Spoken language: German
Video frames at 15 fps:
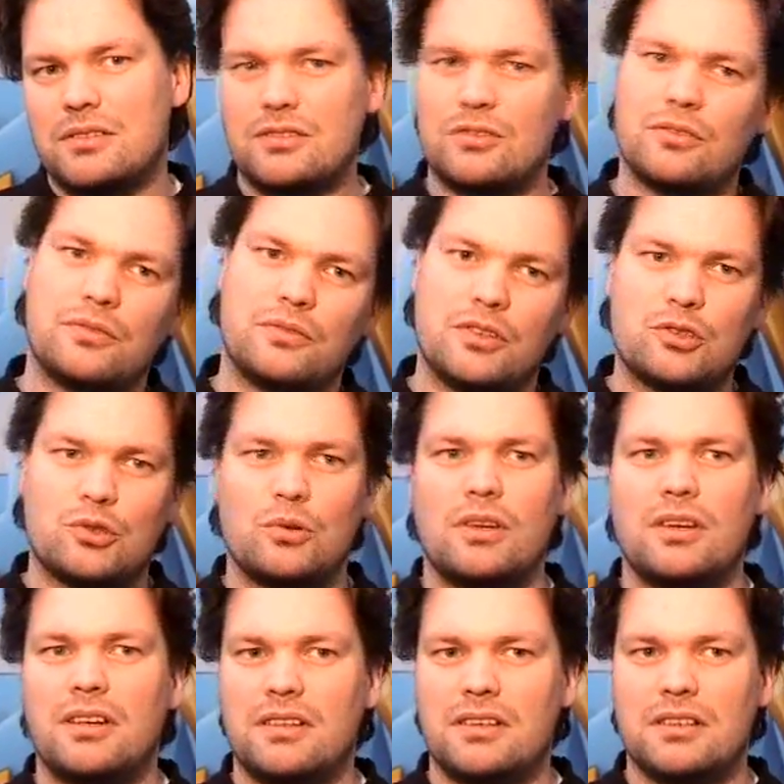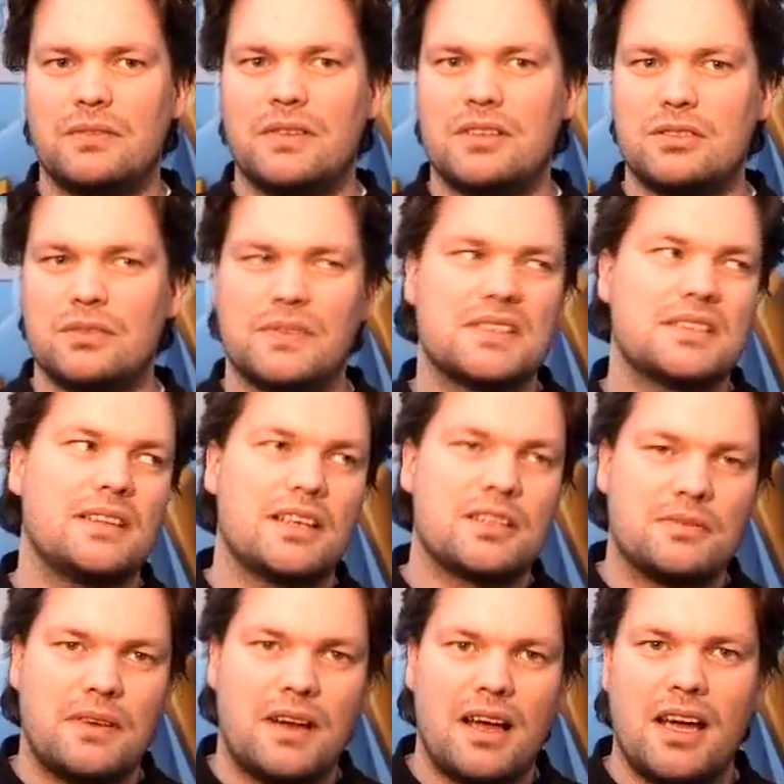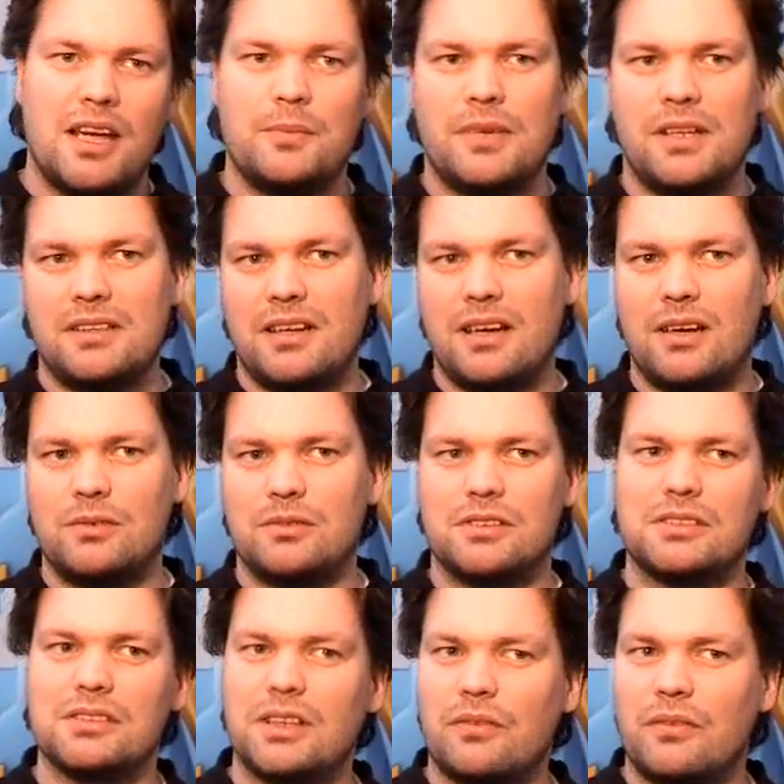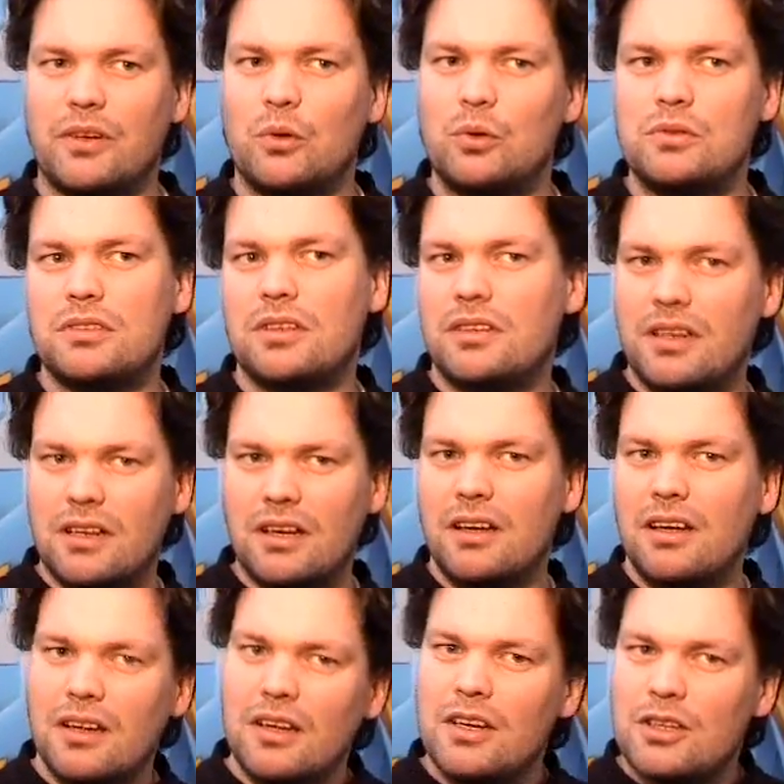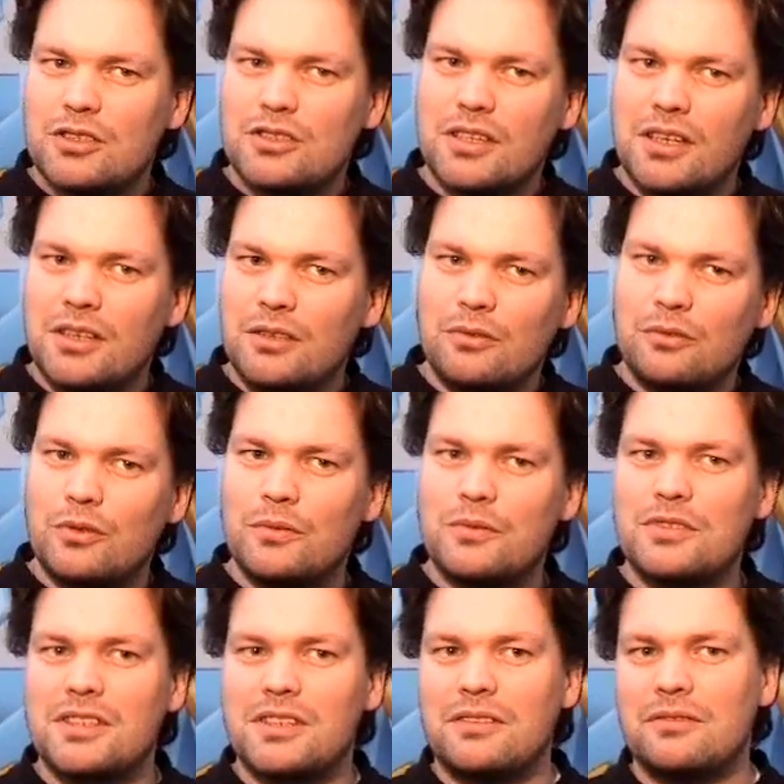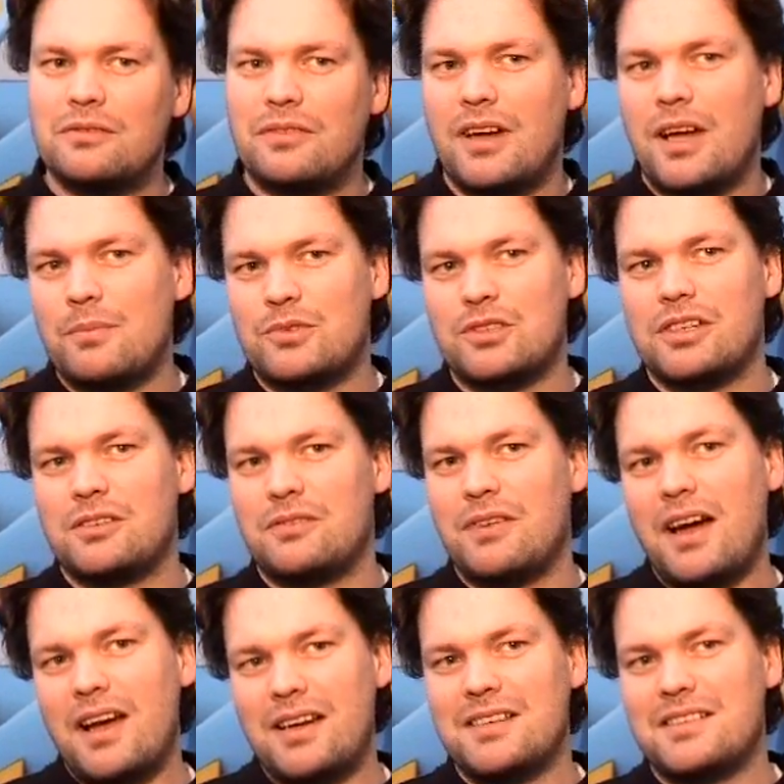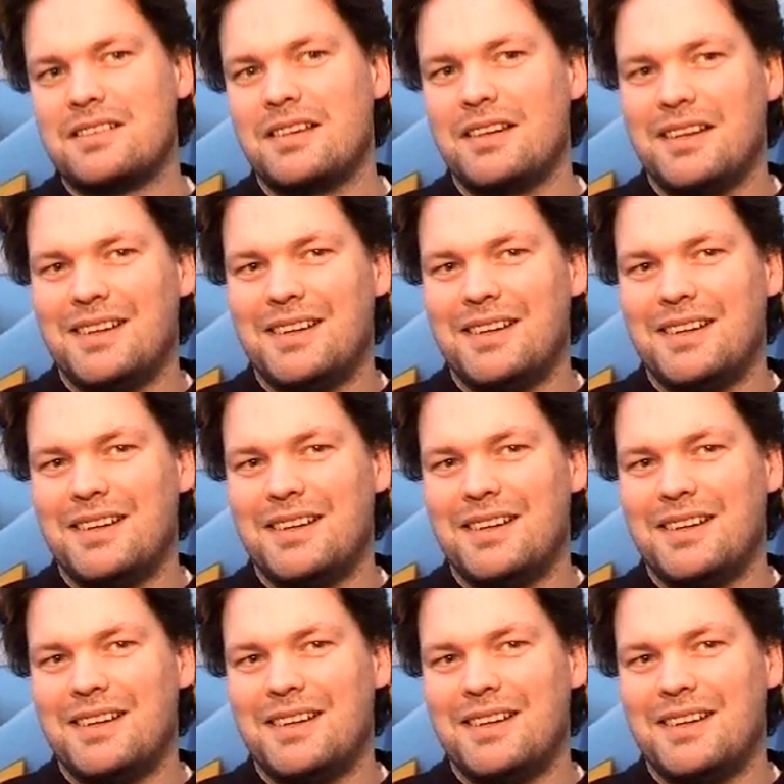Es ist viel schöner dann irgendwann zu wissen, es war einmal da und irgendwie unter der 10., 15. Farbschicht weiß,